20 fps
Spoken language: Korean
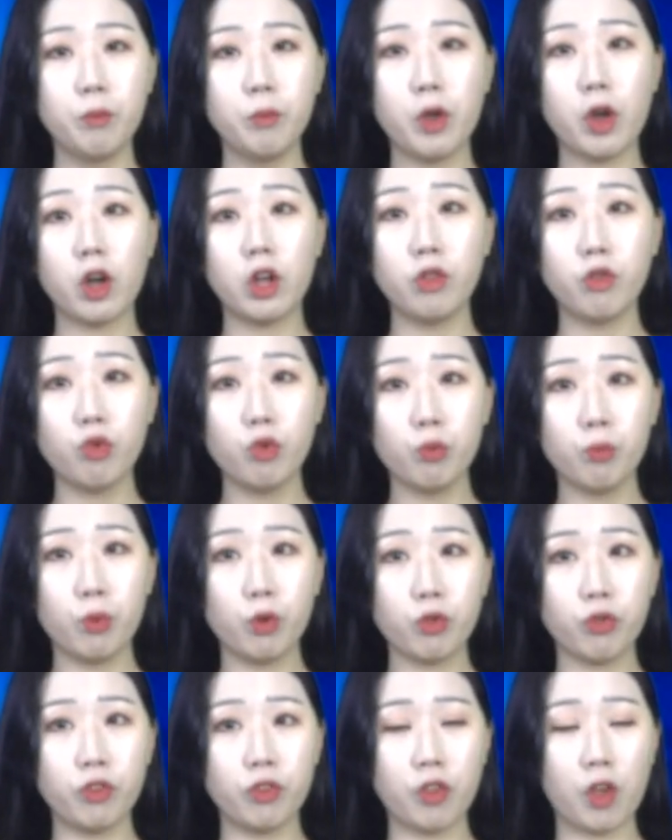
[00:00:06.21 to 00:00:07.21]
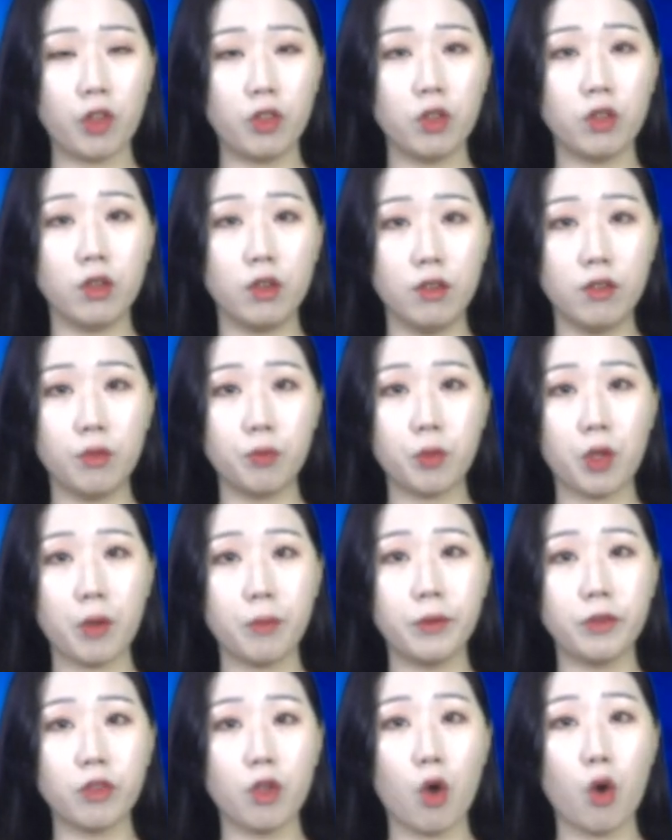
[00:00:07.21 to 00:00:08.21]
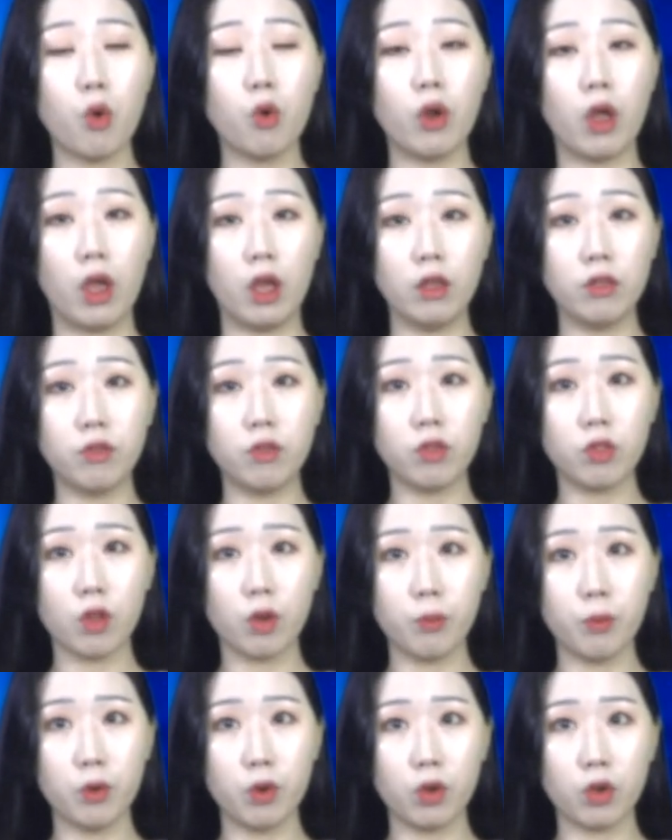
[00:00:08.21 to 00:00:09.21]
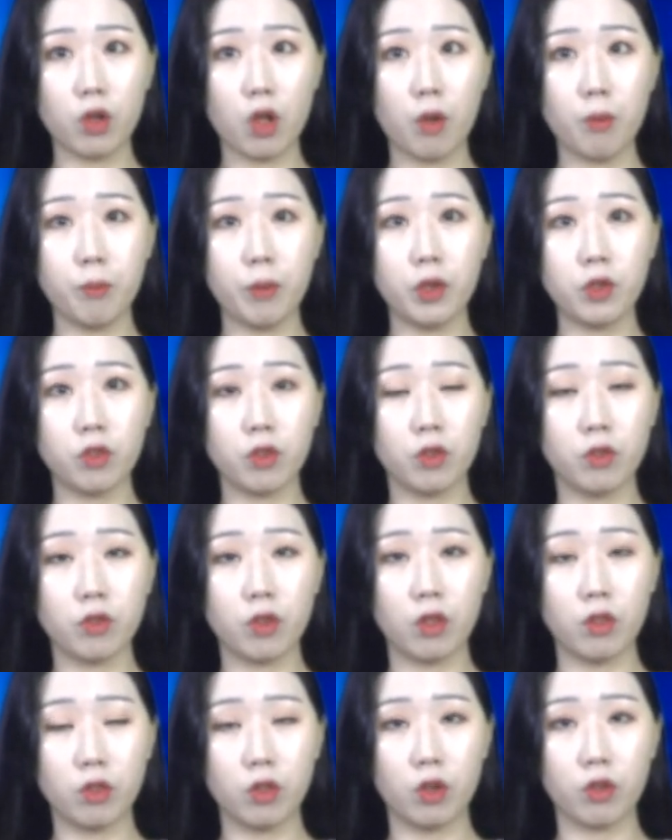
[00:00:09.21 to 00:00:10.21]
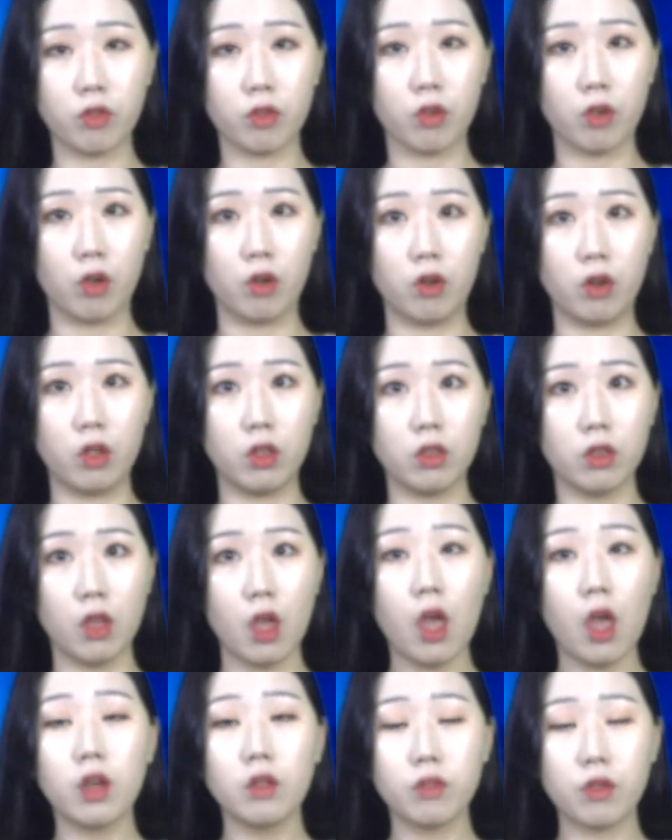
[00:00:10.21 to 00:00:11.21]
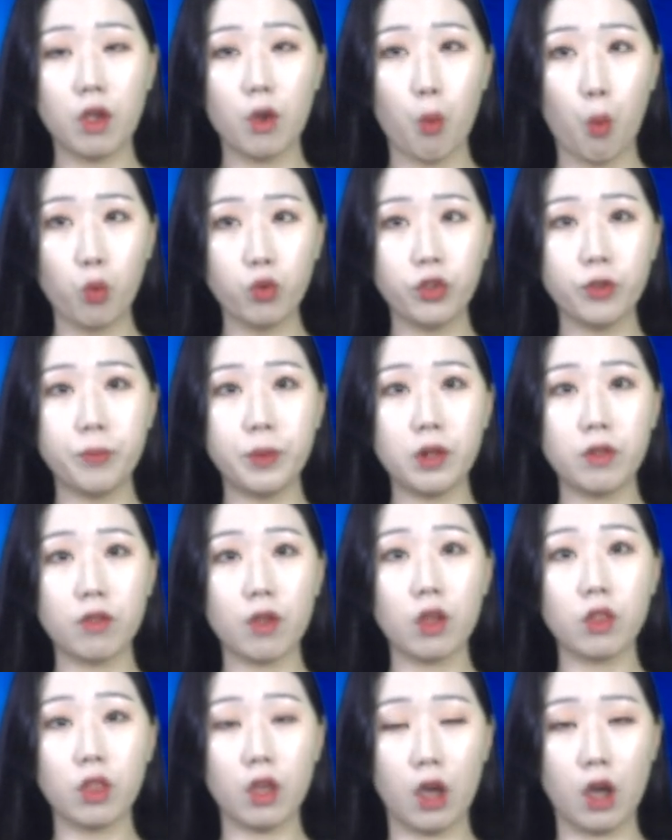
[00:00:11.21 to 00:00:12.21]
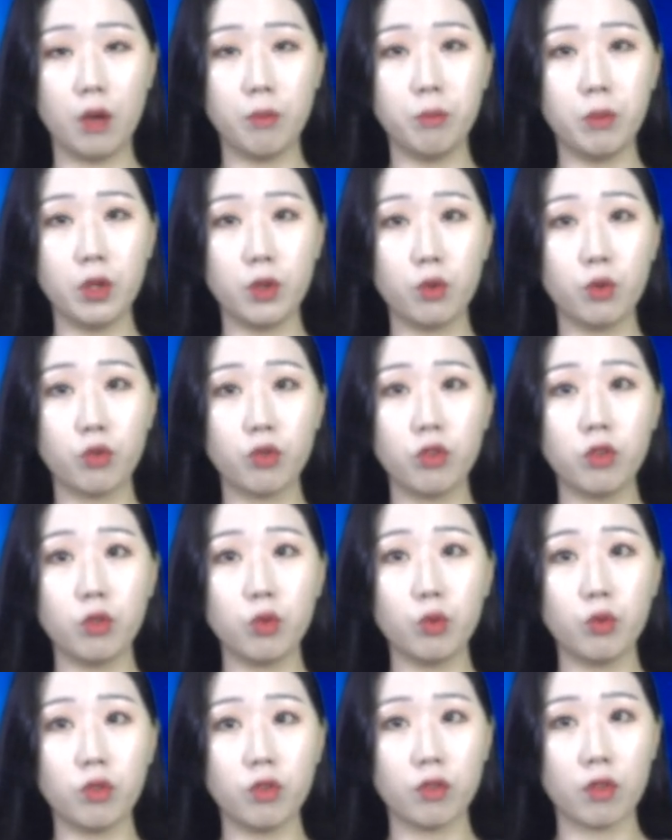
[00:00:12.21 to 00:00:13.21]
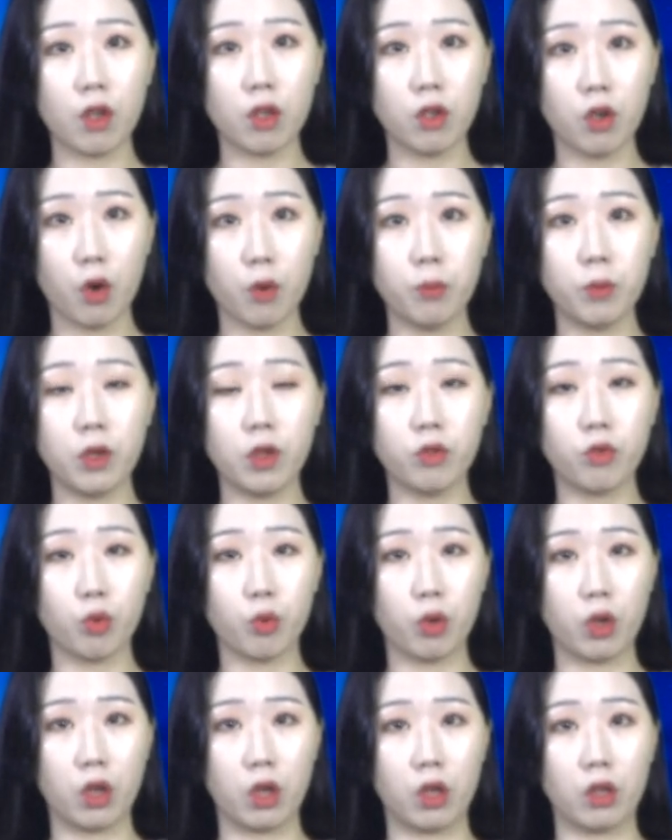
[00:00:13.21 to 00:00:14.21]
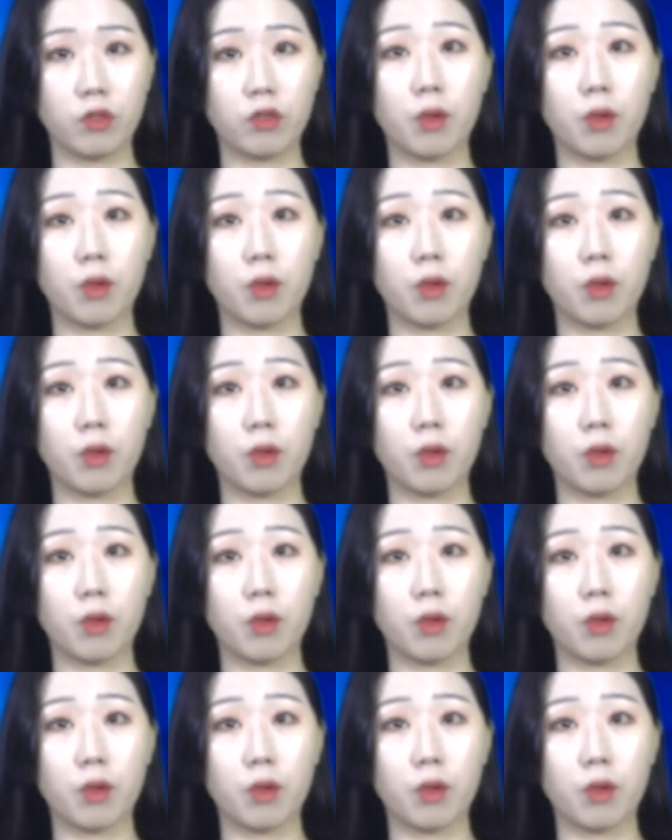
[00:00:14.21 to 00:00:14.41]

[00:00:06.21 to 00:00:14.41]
김명환 충북지사는 23일 서울 HW 컨벤션 센터에서 열린 제51차 대한민국 시도지사 협의회 총회에